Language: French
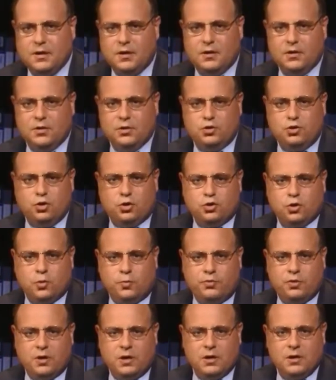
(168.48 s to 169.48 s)
Sur ce
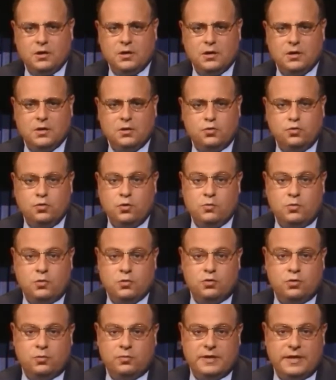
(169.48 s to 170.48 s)
point, tout le monde
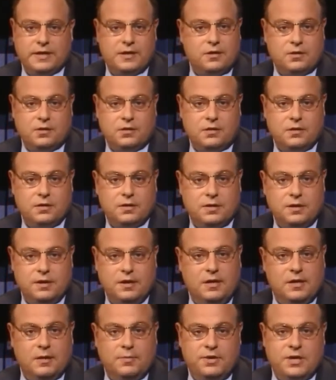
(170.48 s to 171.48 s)
tombe d'accord. Il
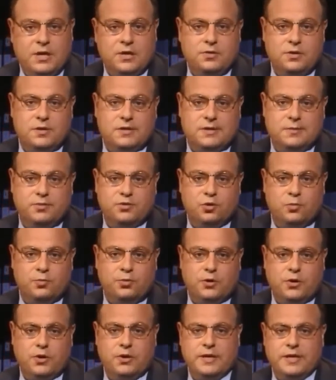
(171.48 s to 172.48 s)
y a bien une exception
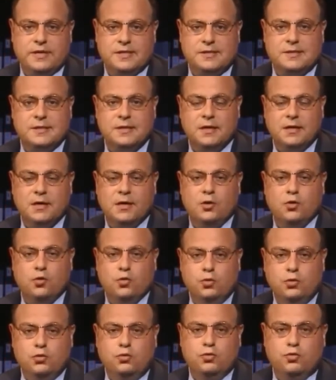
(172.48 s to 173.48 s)
polonaise,
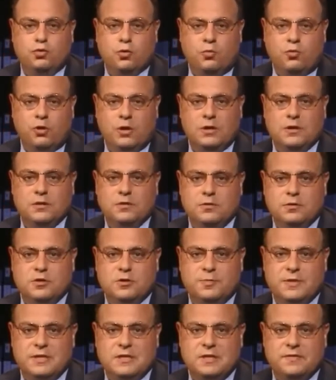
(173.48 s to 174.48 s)
ou tout au moins une
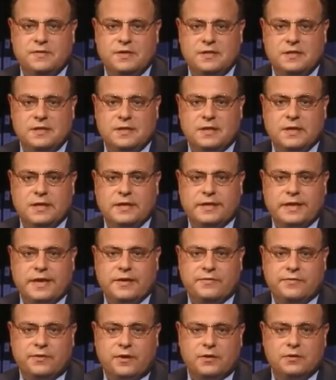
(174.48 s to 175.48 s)
spécificité très
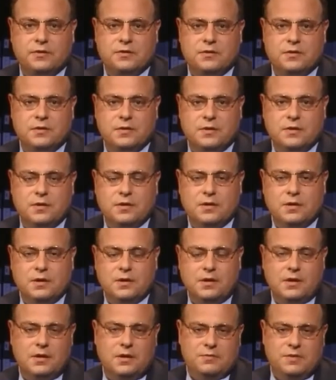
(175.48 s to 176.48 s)
forte.
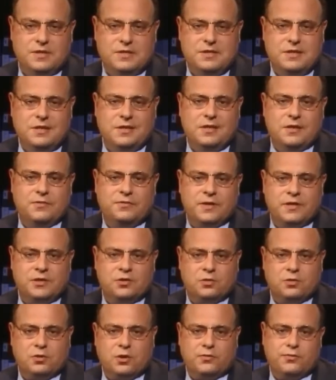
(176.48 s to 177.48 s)
Mais si les défaites
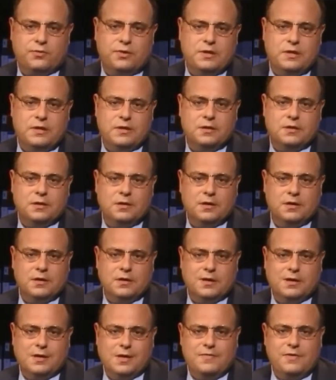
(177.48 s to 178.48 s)
sont orphelines,
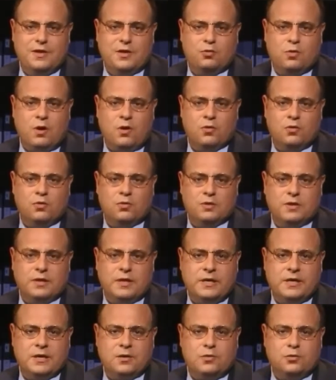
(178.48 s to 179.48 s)
les victoires au
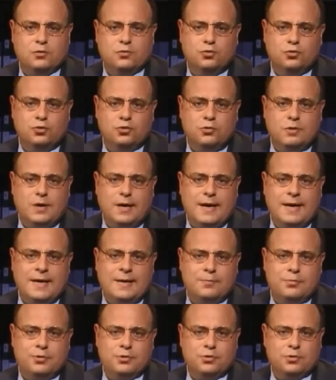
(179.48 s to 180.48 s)
contraire ont toujours un
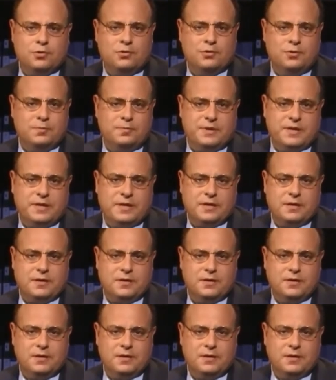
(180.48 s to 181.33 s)
peu trop de pères.